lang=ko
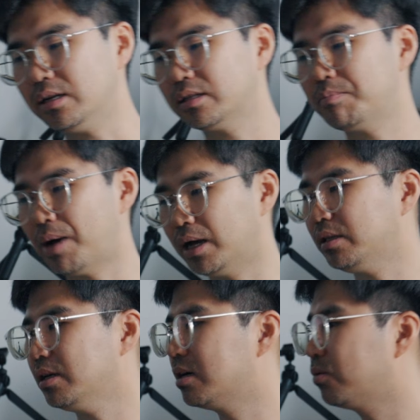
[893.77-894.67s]
일단
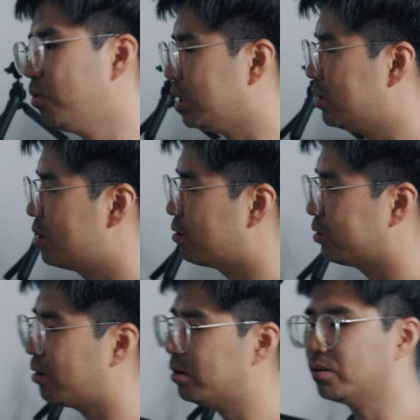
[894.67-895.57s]
바디하고
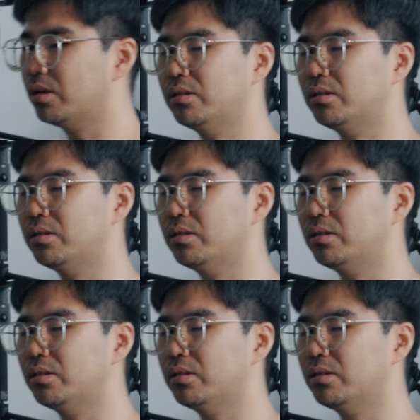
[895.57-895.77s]
이거하고 떨어졌기